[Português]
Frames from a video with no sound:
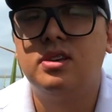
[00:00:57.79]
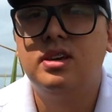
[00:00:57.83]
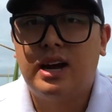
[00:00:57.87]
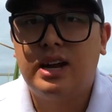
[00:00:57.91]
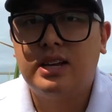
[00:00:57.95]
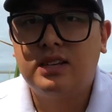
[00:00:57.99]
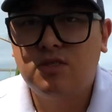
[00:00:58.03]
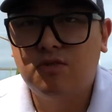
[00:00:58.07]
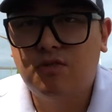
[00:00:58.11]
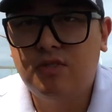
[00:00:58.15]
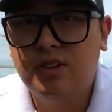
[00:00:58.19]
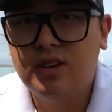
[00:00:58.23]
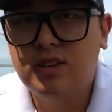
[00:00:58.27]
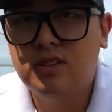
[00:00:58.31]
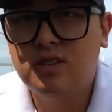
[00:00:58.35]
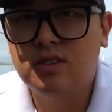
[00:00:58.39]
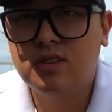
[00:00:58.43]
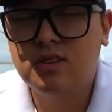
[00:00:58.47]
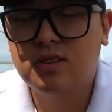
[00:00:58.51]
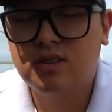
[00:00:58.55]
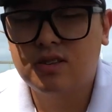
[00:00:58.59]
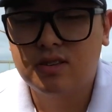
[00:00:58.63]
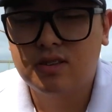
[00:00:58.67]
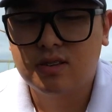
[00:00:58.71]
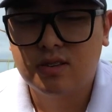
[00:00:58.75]
Às
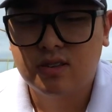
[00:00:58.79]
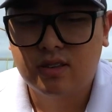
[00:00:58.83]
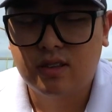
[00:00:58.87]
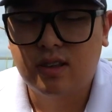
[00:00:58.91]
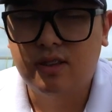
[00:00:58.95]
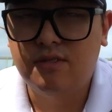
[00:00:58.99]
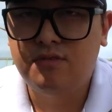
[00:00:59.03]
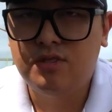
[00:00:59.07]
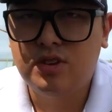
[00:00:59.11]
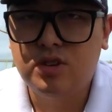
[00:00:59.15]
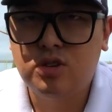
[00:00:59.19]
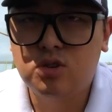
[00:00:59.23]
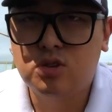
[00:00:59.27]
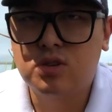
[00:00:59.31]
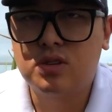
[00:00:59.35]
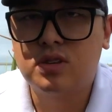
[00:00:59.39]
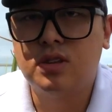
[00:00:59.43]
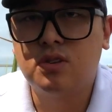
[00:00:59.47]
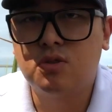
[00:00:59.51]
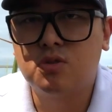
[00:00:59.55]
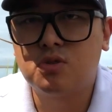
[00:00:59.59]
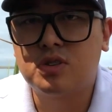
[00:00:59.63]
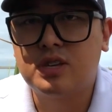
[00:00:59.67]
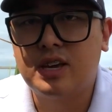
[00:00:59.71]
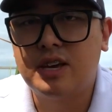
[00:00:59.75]
vezes tem vídeos que
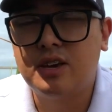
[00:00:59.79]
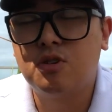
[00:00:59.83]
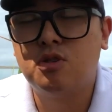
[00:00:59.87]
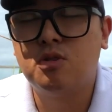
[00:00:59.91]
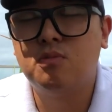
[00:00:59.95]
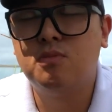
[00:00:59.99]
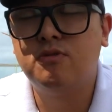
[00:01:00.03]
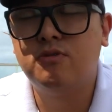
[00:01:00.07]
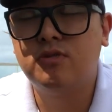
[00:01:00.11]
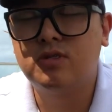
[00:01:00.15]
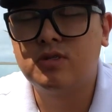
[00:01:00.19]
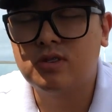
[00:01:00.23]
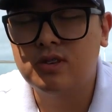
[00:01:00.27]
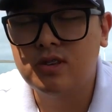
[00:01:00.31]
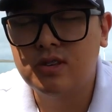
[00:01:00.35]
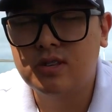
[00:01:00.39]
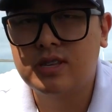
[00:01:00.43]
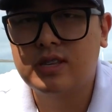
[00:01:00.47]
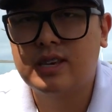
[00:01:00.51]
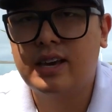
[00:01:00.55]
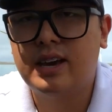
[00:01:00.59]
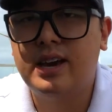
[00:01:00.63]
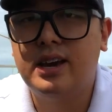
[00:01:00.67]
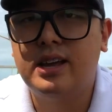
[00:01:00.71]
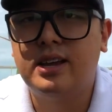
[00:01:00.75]
não saem como vocês
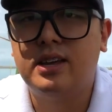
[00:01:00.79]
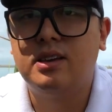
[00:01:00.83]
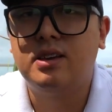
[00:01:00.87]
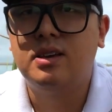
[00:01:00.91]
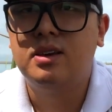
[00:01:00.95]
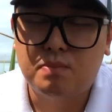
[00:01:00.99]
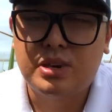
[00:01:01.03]
querem,